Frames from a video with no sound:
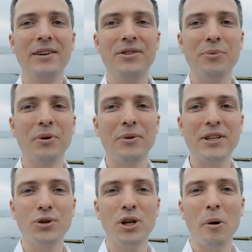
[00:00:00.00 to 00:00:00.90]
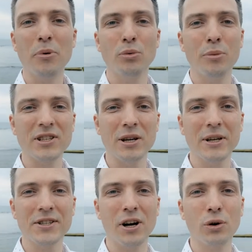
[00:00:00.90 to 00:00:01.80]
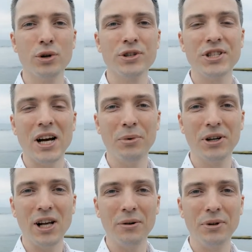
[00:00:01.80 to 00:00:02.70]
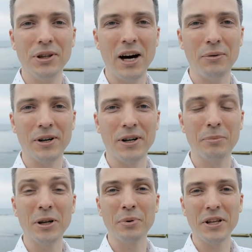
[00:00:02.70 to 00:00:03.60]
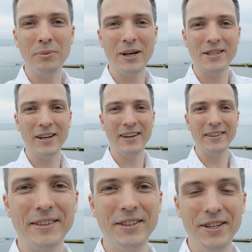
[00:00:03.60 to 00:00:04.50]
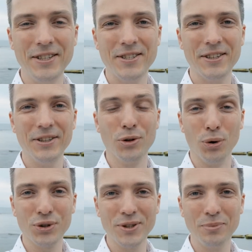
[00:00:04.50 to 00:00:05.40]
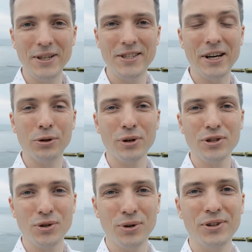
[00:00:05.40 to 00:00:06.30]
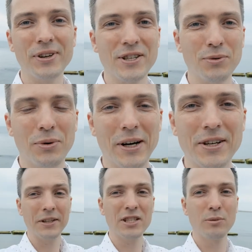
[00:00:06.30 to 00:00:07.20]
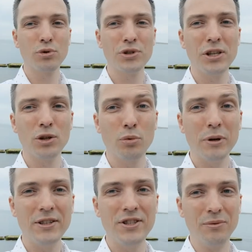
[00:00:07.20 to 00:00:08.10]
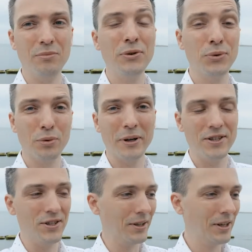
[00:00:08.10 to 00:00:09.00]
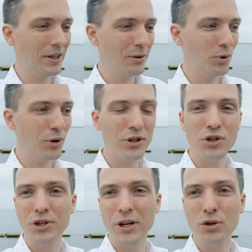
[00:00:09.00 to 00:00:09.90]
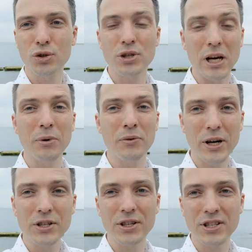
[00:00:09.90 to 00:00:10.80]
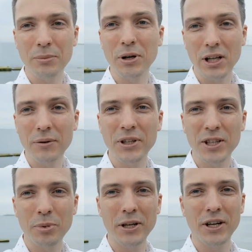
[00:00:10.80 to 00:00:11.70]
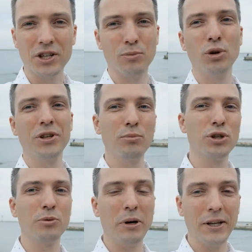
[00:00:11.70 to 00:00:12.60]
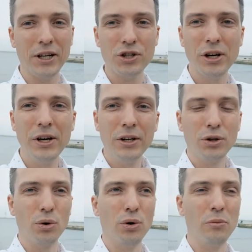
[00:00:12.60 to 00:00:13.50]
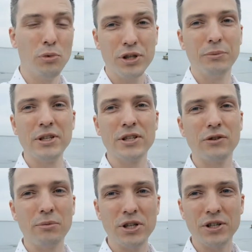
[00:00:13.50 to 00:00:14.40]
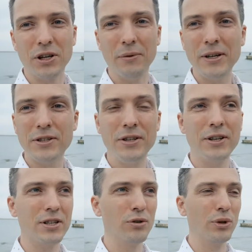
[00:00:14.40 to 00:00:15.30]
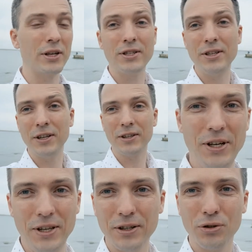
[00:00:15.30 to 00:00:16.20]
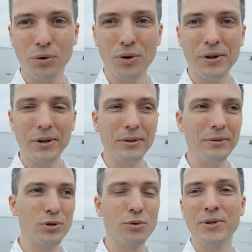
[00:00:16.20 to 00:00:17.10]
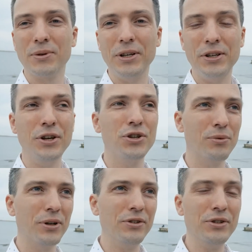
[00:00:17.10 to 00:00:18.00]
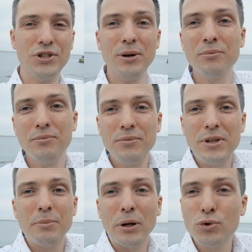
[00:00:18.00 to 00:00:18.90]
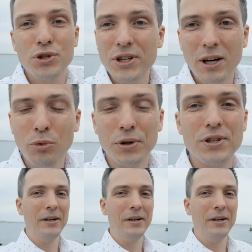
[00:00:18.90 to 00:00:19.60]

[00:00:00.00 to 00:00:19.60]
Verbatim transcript: Всем привет! Сегодня попробуем разобраться, какой же самый главный навык э, предпринимателя есть и должен быть, и который стоит развивать. Итак, заблуждение номер один, миф номер один. Многие считают, что самое важное и самое главное это продажи. Мол, не будет продаж, то можно бизнес вообще закрывать, и если у нас нет денег, то, э, собственно, и нечего, ни с чем не получится работать.